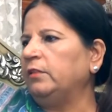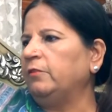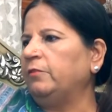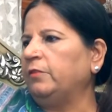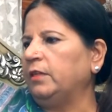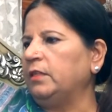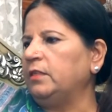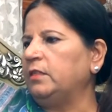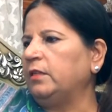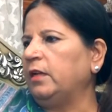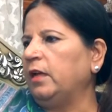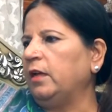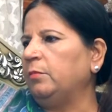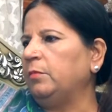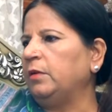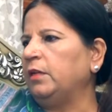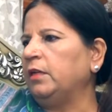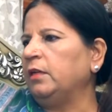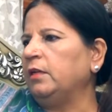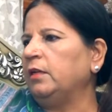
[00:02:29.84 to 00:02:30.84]
द फर्स्ट कि
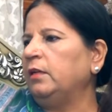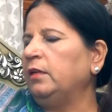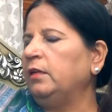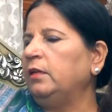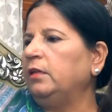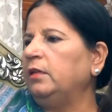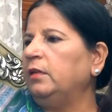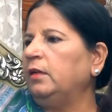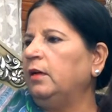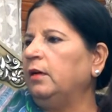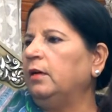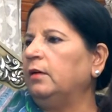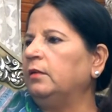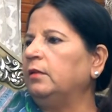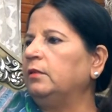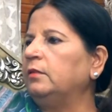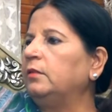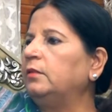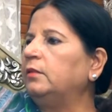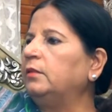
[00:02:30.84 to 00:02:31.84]
हमने
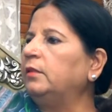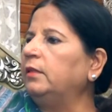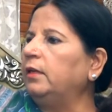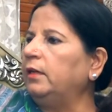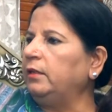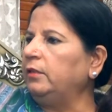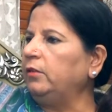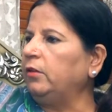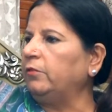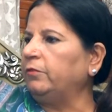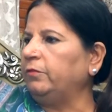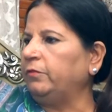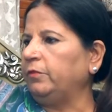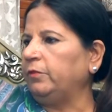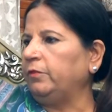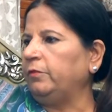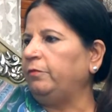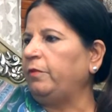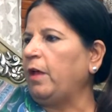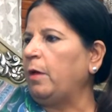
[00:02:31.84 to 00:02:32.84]
थर्ड ऑफ
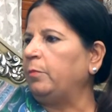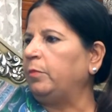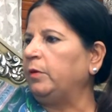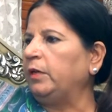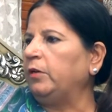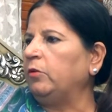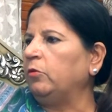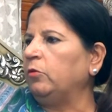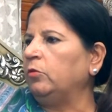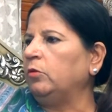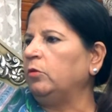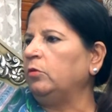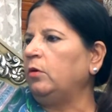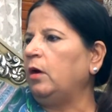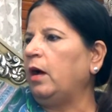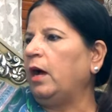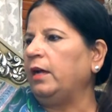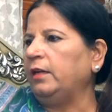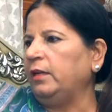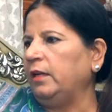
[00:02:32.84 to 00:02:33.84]
फेबरी को
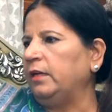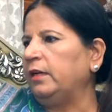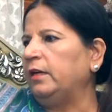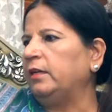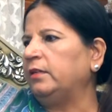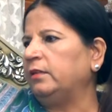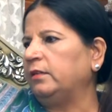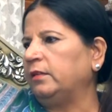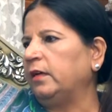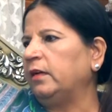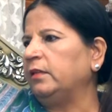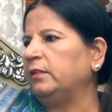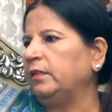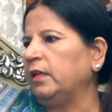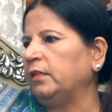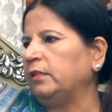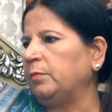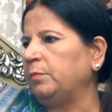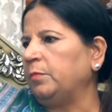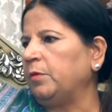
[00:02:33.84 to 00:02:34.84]
हाई अलर्ट कर
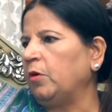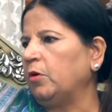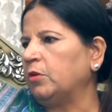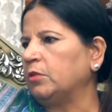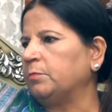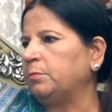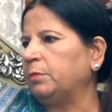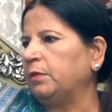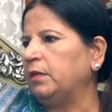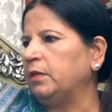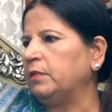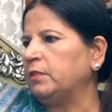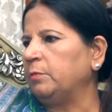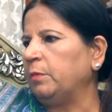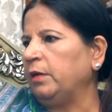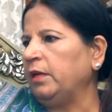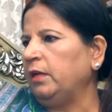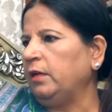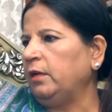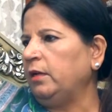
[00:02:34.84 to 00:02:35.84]
दिया था अपने हॉस्पिटल्स
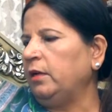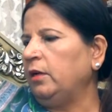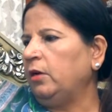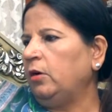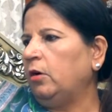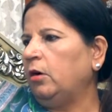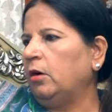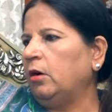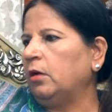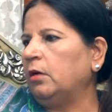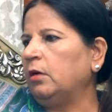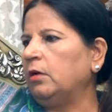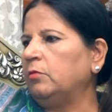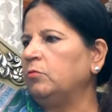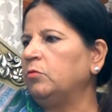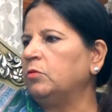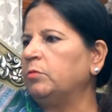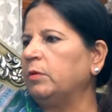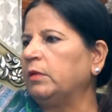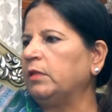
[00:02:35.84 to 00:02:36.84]
में और
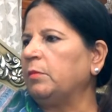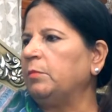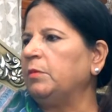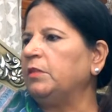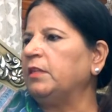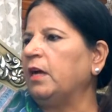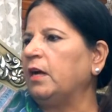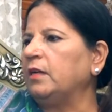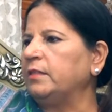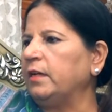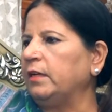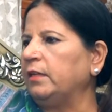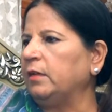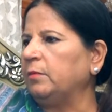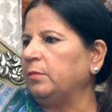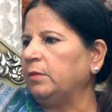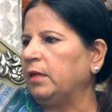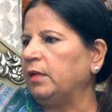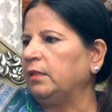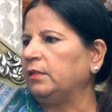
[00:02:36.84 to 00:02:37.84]
उस वक्त हमने चार
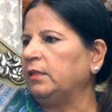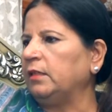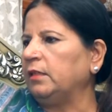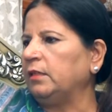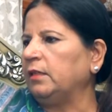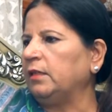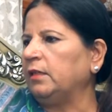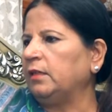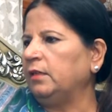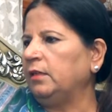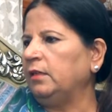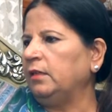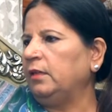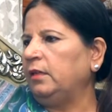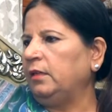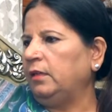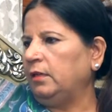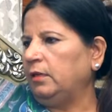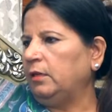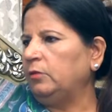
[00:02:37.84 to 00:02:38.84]
सेंटर बना दिए
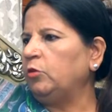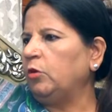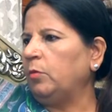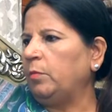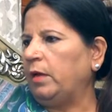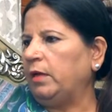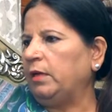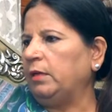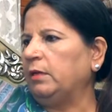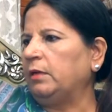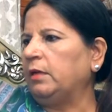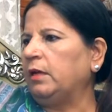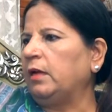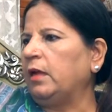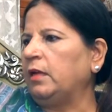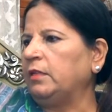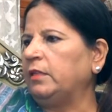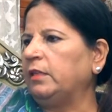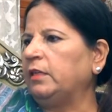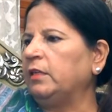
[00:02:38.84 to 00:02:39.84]
थे जो हमारे
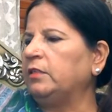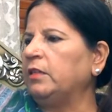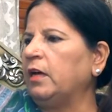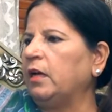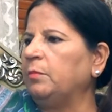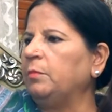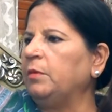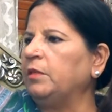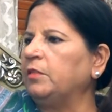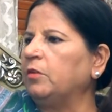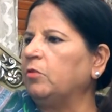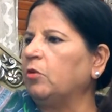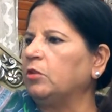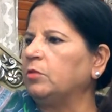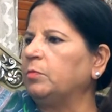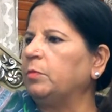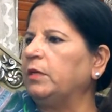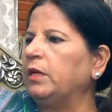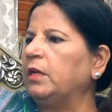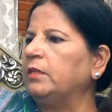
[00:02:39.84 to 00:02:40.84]
कराची के चार मेजर
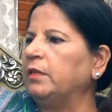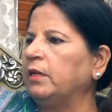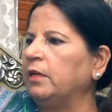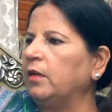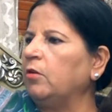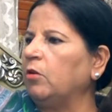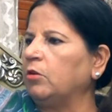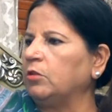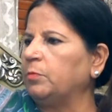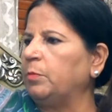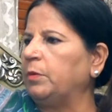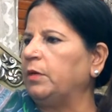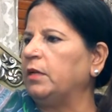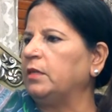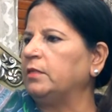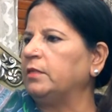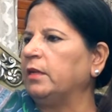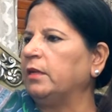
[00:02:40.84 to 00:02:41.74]
हॉस्पिटल जनरल हॉस्पिटल्स